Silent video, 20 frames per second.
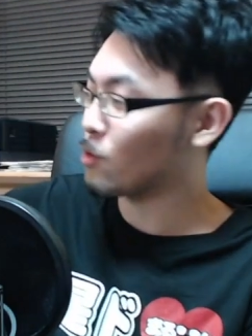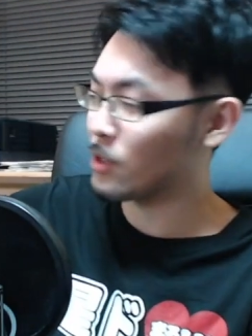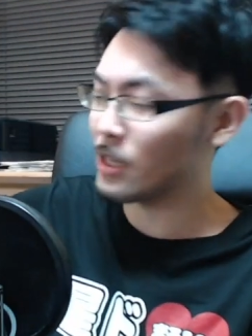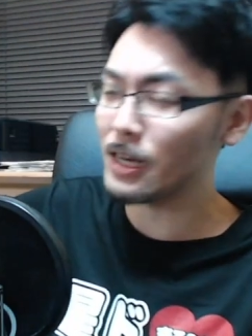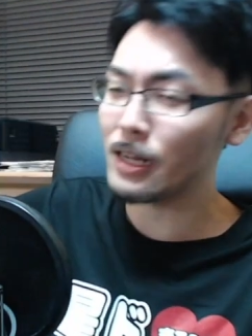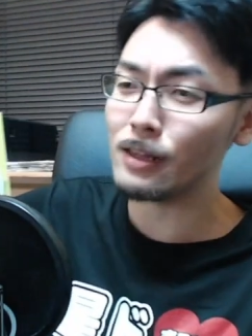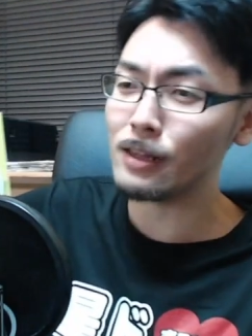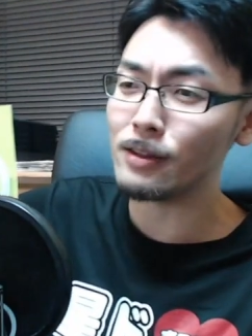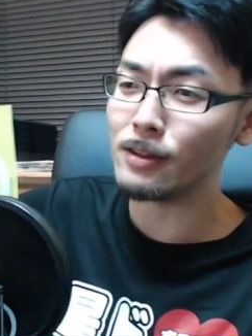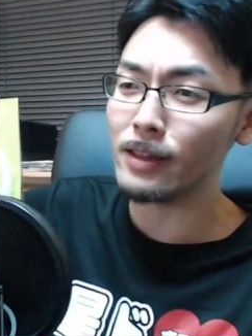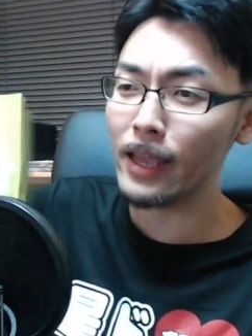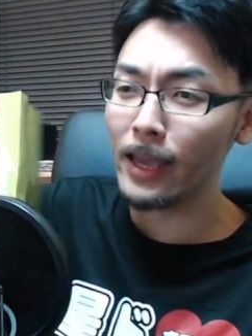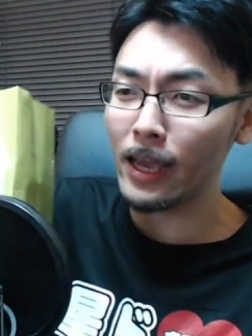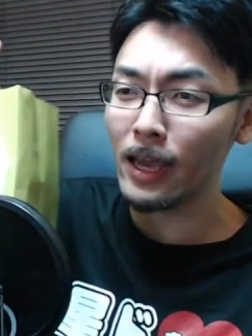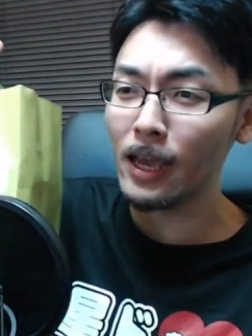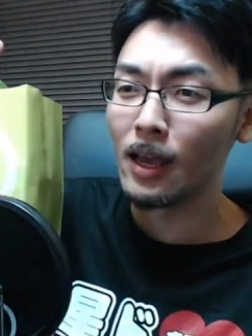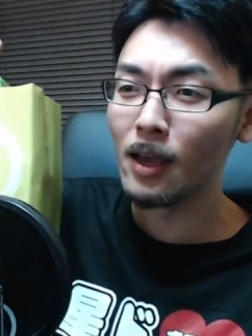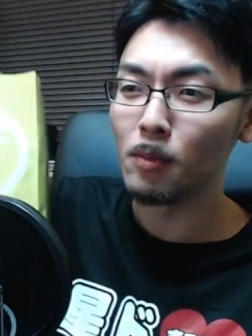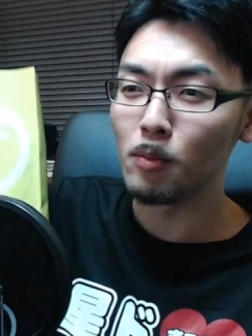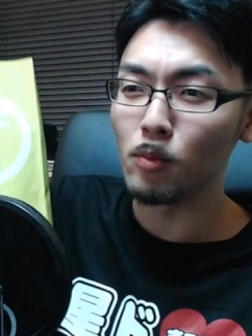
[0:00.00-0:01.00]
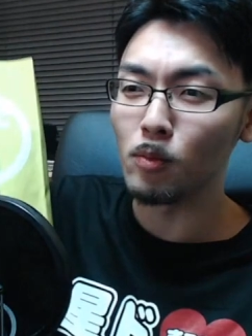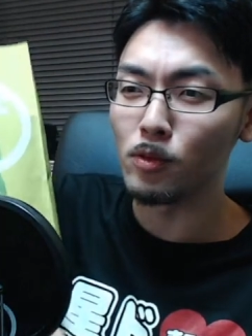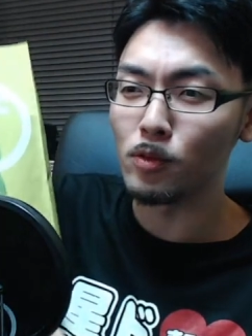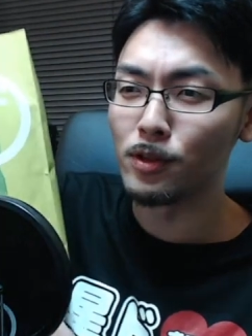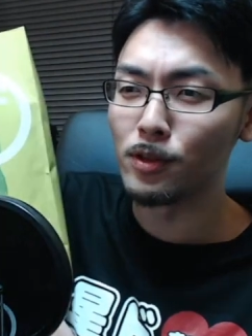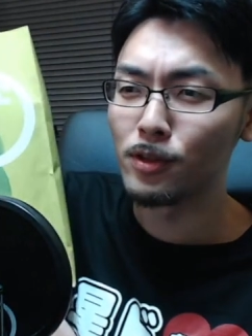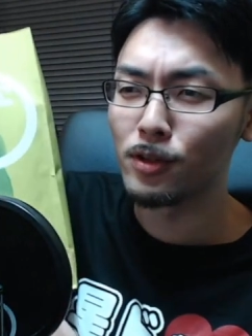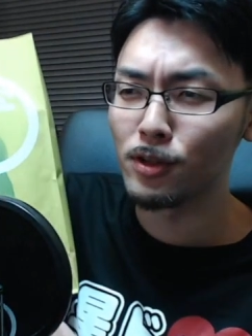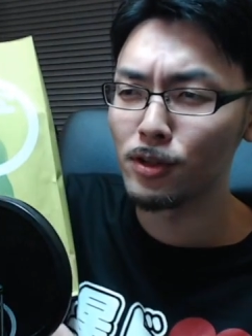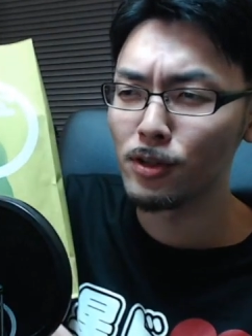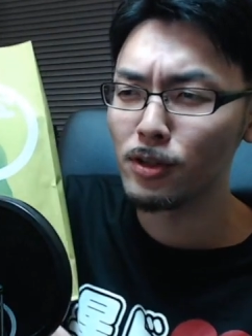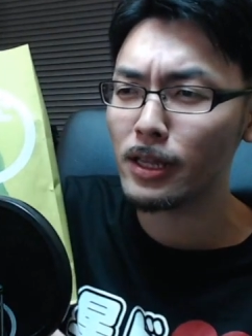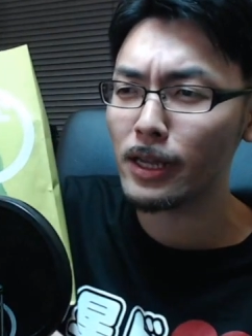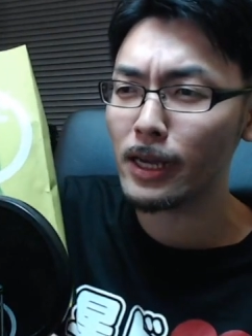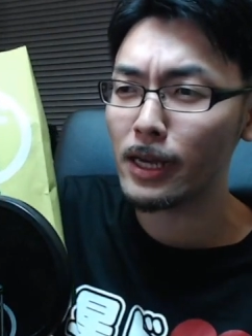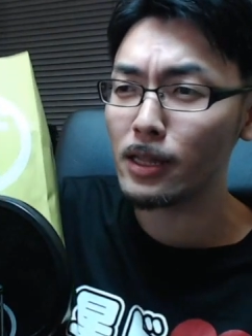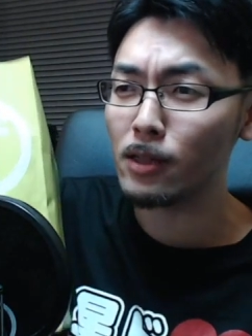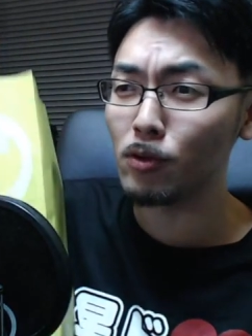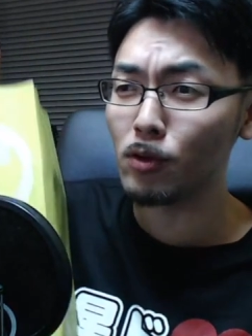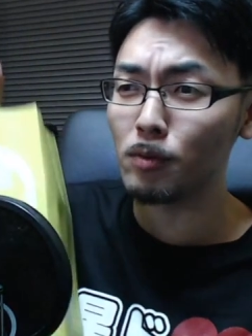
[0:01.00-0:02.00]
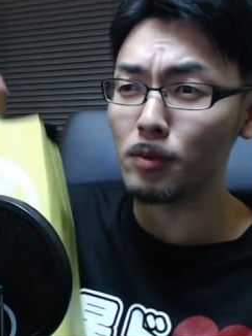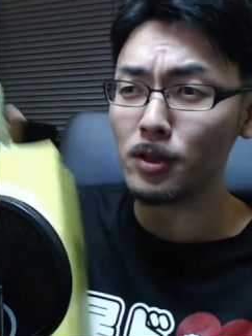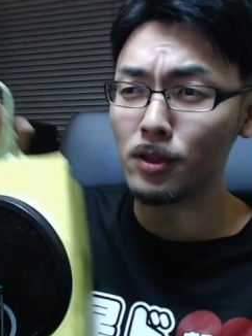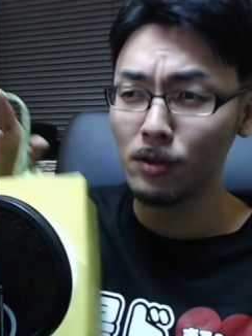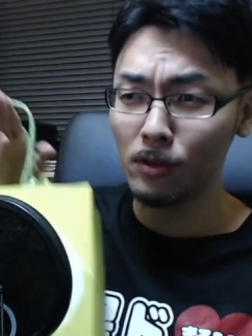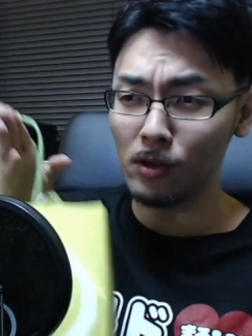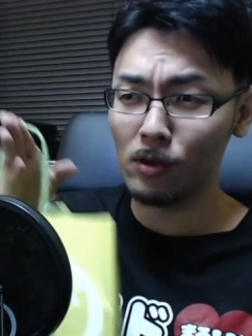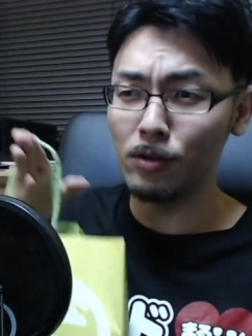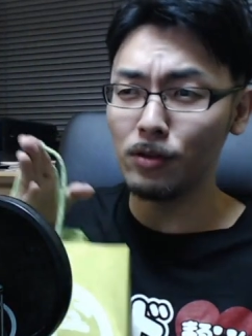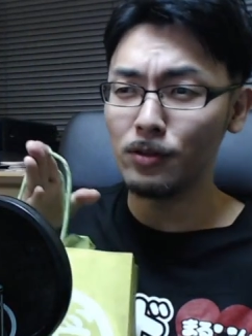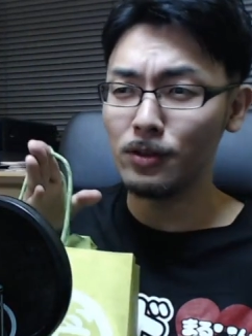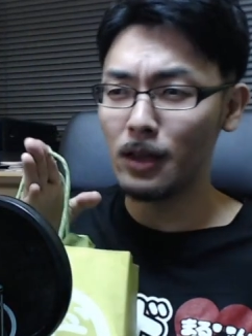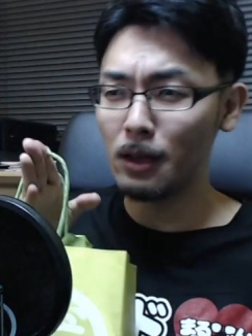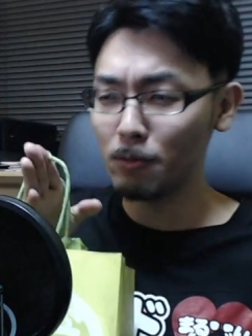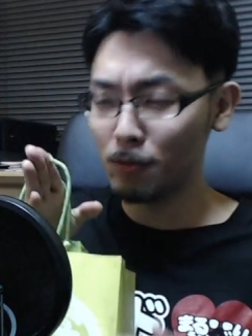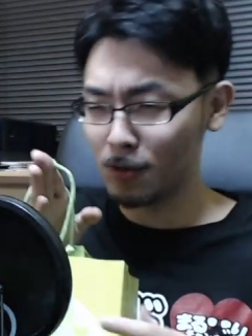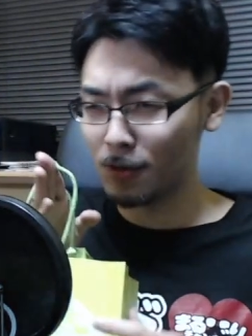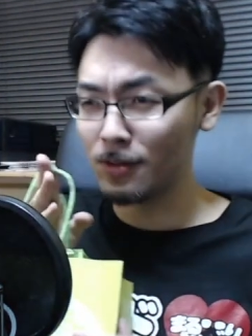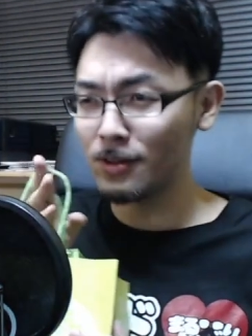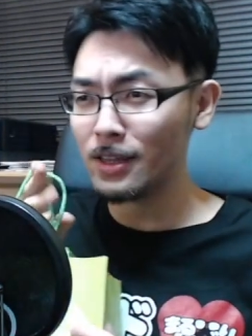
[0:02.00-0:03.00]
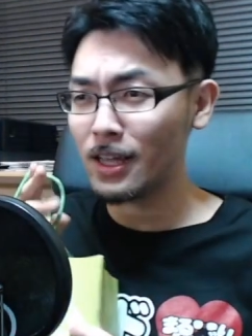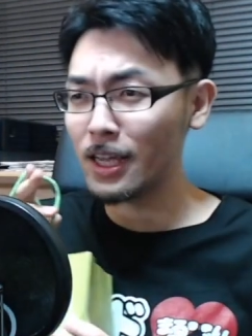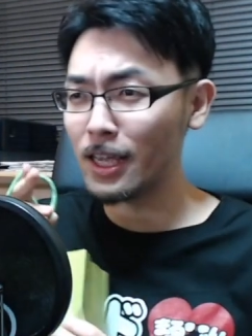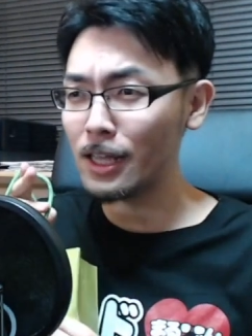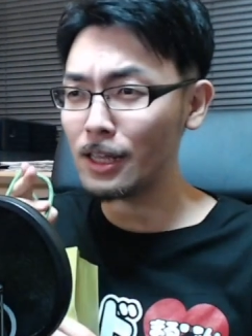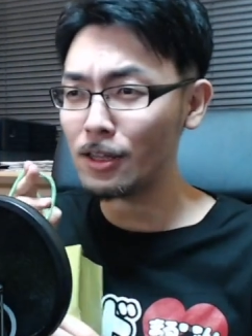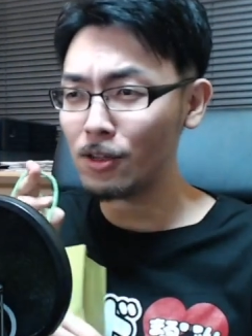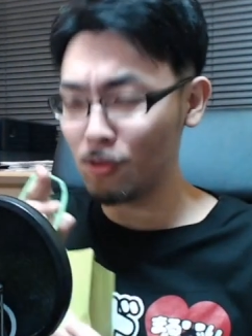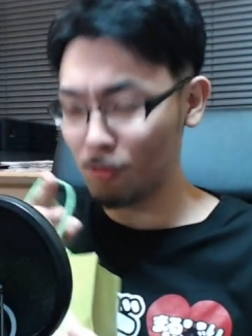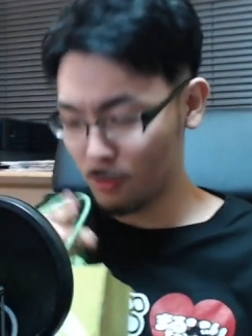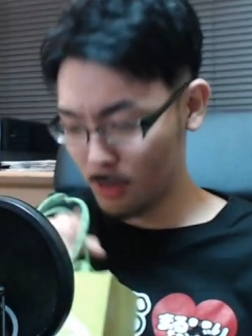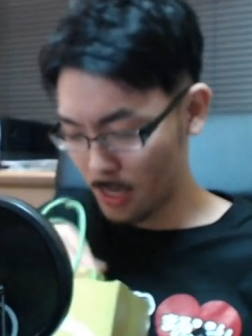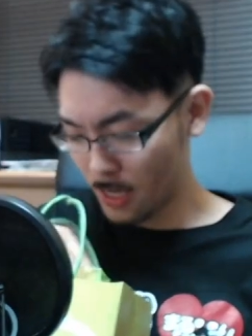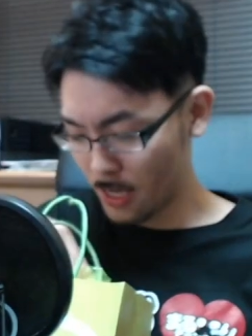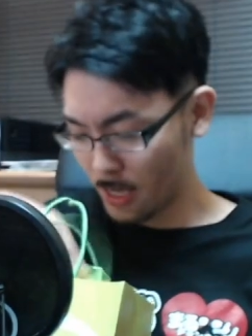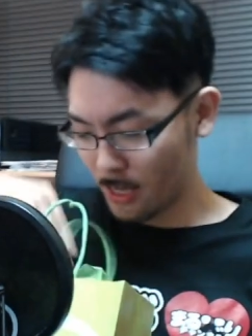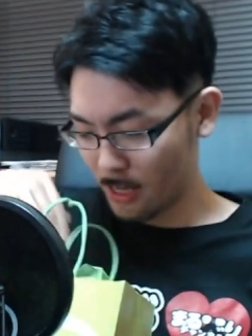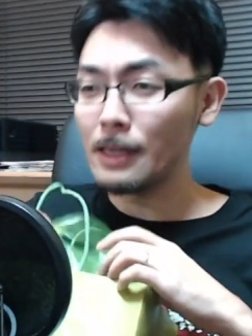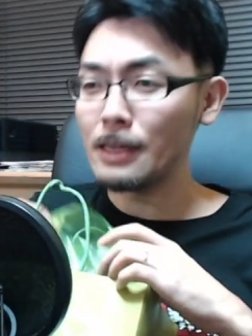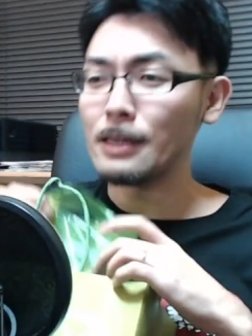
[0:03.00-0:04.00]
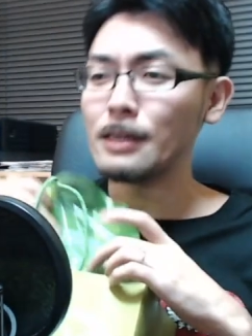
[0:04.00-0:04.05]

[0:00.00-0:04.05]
こちらですね。もうズーって書いておりますよ。多分ズンだけでしょうね。